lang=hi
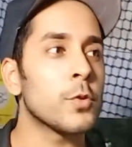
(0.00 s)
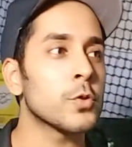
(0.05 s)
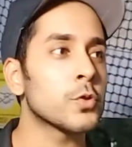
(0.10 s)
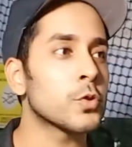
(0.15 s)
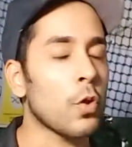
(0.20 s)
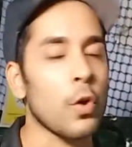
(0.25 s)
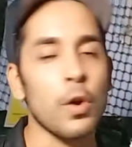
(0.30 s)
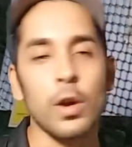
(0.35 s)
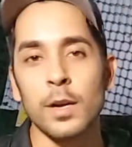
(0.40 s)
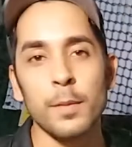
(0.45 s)
वो
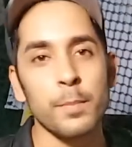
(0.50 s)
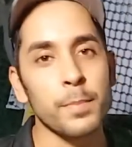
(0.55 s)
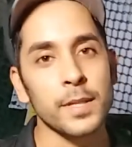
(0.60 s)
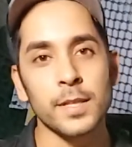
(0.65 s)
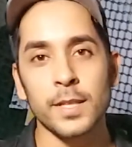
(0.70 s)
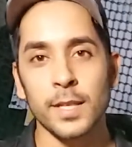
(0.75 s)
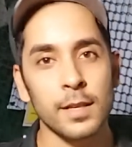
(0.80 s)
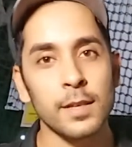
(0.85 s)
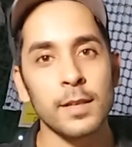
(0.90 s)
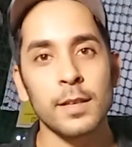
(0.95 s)
स्ट्रॉन्ग कपल
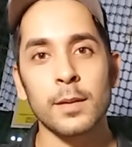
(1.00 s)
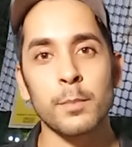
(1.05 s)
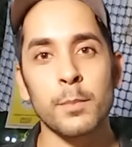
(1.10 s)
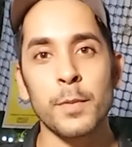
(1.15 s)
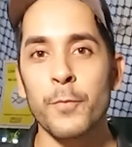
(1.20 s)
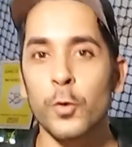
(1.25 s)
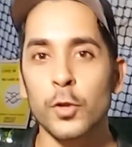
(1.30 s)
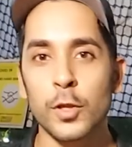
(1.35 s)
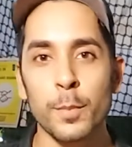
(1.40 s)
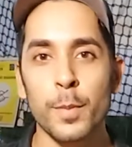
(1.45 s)
थे
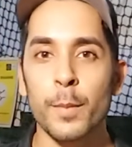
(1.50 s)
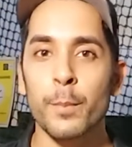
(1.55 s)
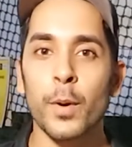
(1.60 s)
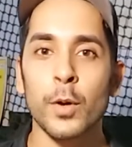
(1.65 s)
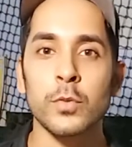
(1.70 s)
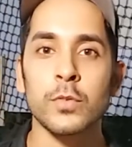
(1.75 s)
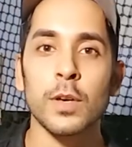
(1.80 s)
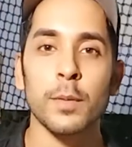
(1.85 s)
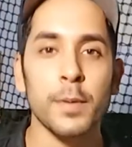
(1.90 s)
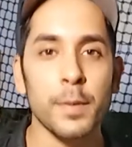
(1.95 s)
बिफोर द बिग
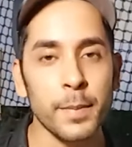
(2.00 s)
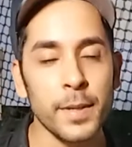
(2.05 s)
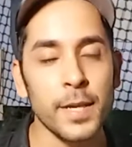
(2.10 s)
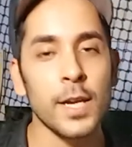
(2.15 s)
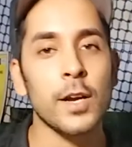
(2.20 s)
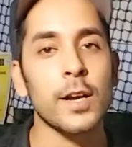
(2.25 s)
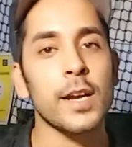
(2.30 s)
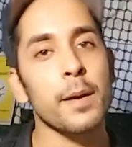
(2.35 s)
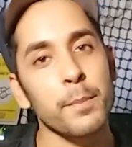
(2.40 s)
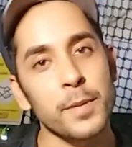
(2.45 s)
बॉस अभी भी
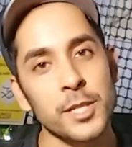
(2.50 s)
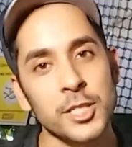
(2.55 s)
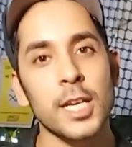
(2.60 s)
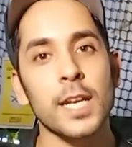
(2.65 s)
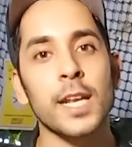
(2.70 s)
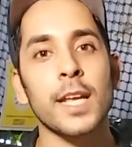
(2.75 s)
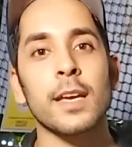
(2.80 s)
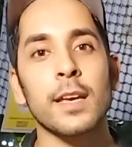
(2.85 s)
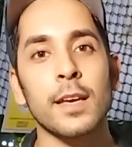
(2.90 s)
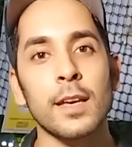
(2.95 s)
हैं हमेशा
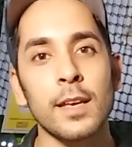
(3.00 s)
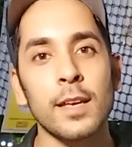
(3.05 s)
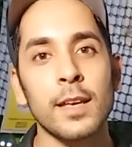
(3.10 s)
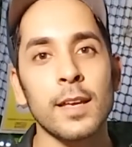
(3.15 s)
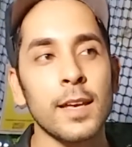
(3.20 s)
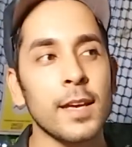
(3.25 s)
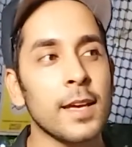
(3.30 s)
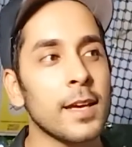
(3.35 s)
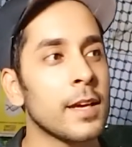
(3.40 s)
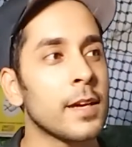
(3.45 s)
रहेंगे
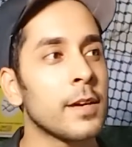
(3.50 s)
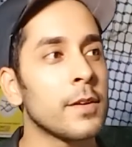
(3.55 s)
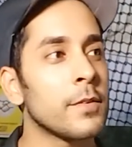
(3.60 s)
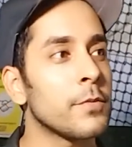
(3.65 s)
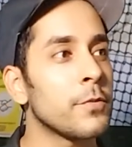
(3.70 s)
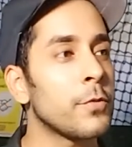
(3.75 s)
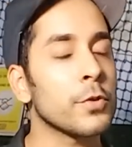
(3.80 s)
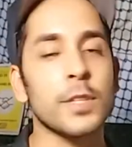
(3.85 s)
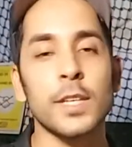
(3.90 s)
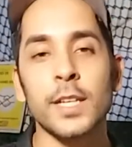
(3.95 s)

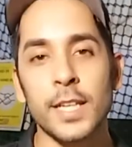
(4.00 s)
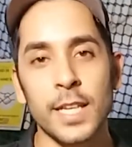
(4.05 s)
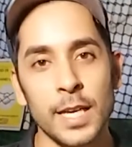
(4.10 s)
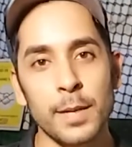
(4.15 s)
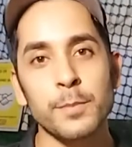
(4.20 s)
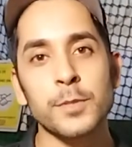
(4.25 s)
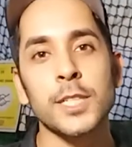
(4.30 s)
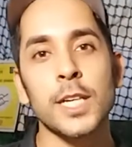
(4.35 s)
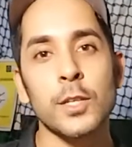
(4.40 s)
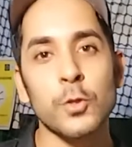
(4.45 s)
वो द
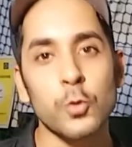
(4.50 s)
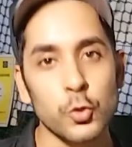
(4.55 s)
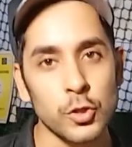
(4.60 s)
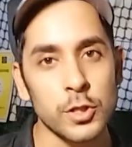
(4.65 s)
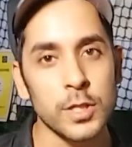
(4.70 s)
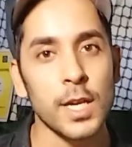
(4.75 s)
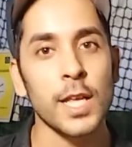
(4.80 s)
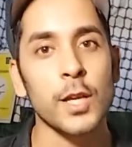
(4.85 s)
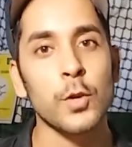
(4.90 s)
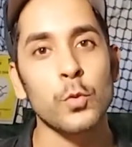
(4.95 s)
गेम शायद कुछ
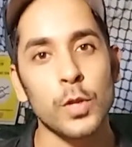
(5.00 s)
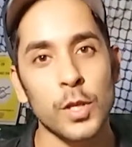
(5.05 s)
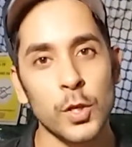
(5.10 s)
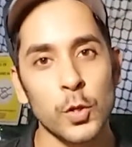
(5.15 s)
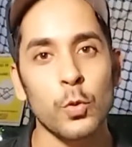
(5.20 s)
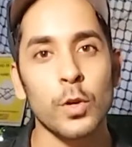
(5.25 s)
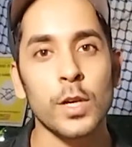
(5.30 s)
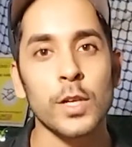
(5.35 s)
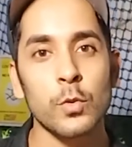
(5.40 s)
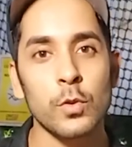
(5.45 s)
लड़ाई उनकी
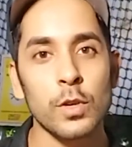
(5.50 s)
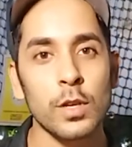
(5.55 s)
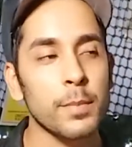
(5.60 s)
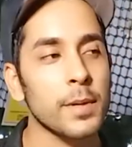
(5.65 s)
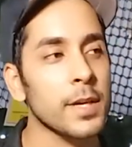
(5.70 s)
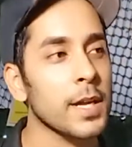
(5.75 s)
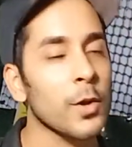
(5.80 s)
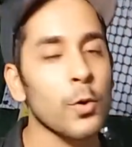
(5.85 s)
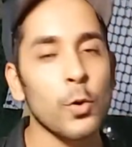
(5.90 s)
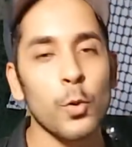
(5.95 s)
हो गई होगी
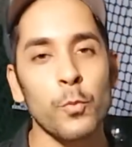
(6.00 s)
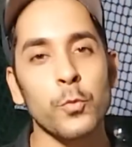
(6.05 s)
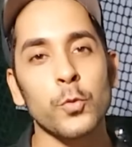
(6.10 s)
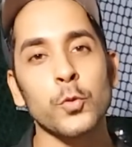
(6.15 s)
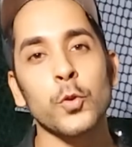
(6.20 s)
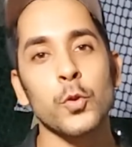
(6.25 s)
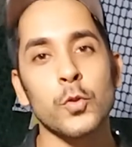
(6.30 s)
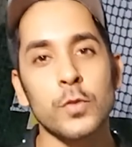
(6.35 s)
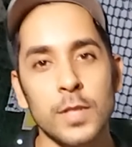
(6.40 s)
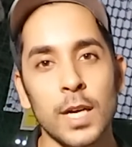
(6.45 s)
बट आई होप वो
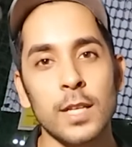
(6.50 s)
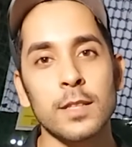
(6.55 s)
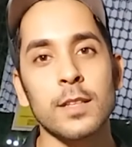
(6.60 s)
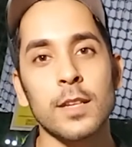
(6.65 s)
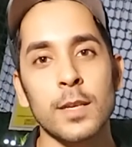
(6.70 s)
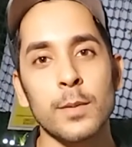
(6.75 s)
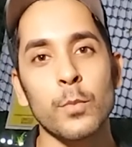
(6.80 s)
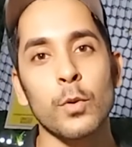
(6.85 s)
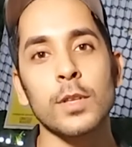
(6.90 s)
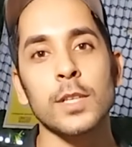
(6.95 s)
दोनों साथ
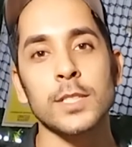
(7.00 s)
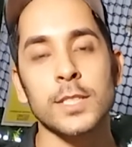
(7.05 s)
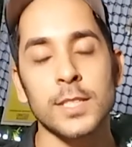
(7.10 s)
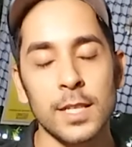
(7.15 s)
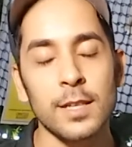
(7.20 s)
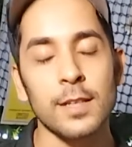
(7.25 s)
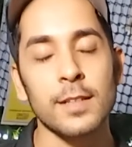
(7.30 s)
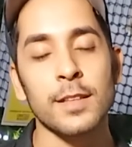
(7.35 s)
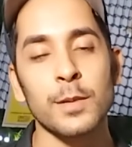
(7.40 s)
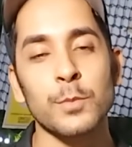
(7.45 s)
रहें बहुत अच्छे
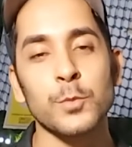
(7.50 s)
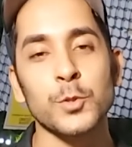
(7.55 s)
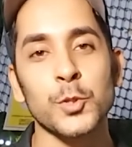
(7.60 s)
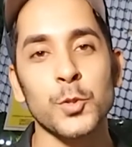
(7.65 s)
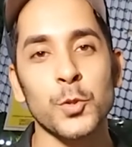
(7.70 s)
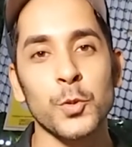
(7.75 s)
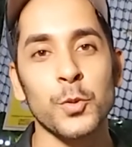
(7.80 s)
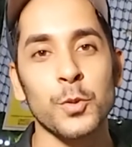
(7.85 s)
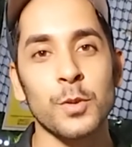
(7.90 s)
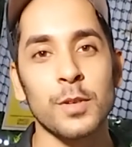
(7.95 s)
लगते हैं मुझे
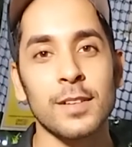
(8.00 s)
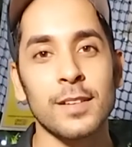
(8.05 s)
दोनों